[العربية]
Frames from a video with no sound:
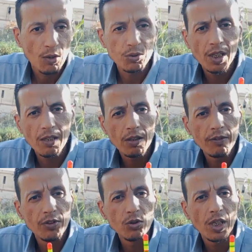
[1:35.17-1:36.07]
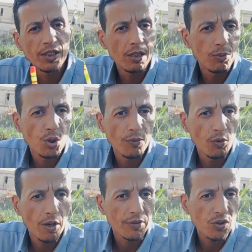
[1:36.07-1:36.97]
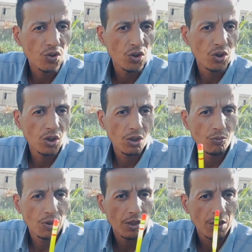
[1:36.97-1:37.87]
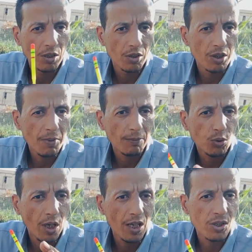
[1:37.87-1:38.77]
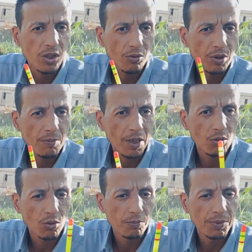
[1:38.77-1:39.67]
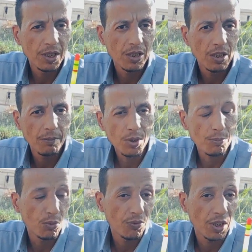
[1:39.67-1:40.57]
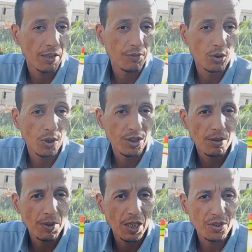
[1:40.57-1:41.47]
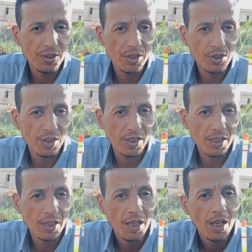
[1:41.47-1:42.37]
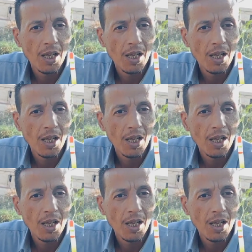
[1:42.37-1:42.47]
وده الفيديوهات اللي بتشوفوها في الصينيين والجماعه بتاع اسيا والجماعه الاوروبيين اللي بيعملوا فيها فيديوهات جميله جدا جدا